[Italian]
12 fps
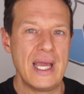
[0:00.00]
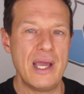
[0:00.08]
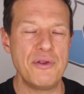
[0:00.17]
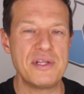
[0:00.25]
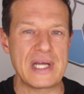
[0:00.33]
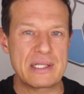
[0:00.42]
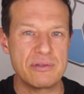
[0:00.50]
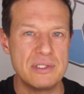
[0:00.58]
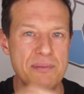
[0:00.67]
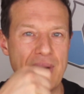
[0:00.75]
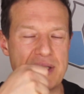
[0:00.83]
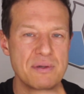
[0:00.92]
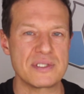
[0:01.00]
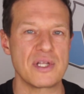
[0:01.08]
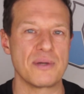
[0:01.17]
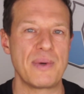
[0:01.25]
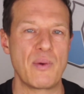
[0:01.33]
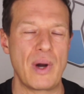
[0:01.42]
e ogni tanto ti mangi questa
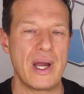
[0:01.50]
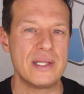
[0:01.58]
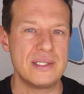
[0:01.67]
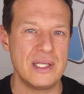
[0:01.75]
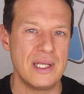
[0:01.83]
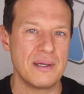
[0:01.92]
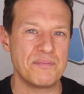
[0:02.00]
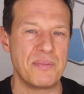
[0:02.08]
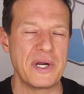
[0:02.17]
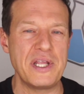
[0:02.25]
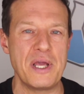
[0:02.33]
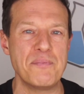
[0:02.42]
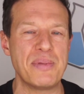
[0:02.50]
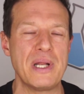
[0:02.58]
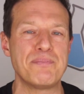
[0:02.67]
roba qua e ti riempi la